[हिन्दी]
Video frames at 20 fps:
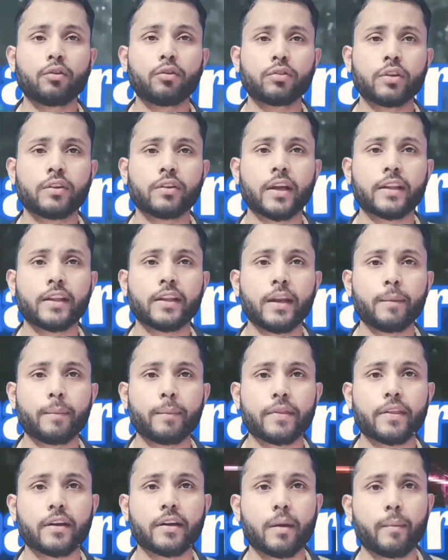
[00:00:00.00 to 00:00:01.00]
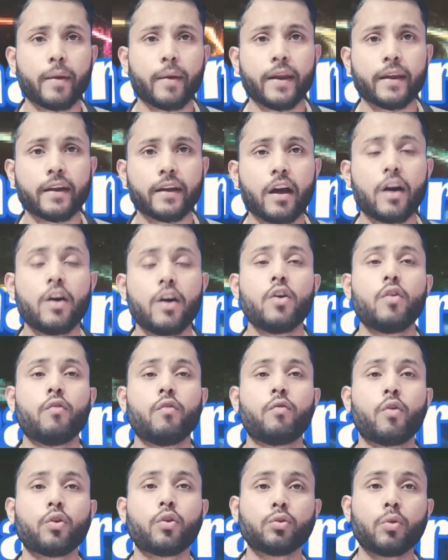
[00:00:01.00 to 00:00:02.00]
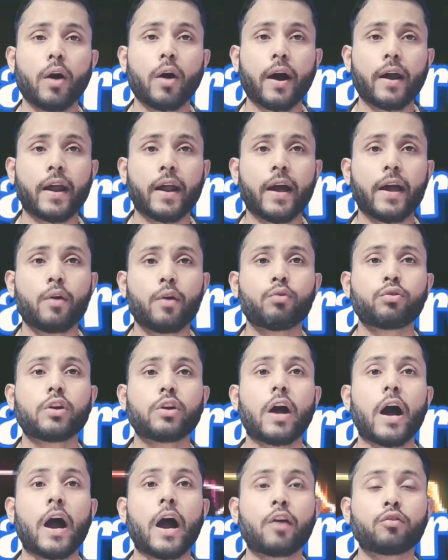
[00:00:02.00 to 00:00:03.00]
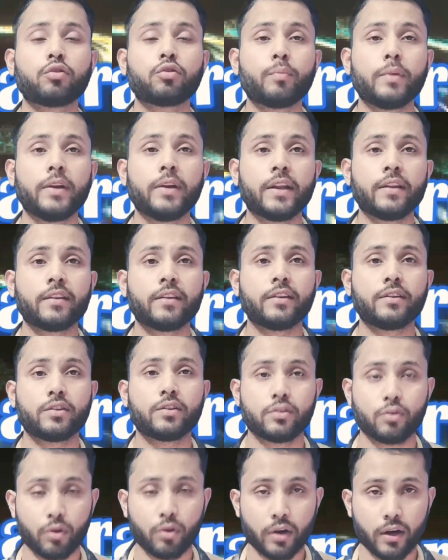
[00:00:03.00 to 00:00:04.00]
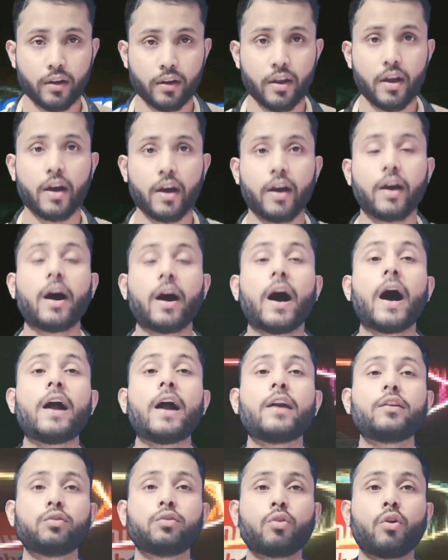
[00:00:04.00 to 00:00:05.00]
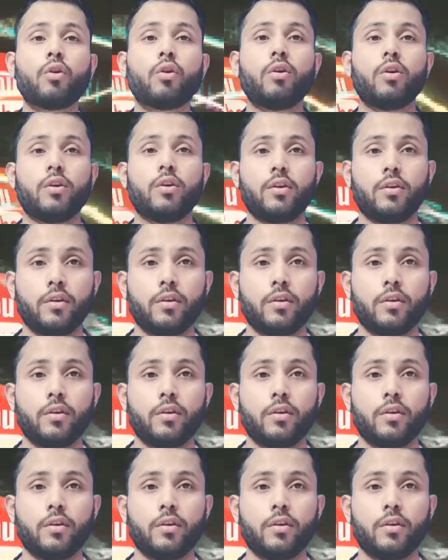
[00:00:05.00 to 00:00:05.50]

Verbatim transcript: पहला जो संसाधन है पैसा कमाने का वो तो आ रहा है उसके 800 बिलियन से डॉलर 800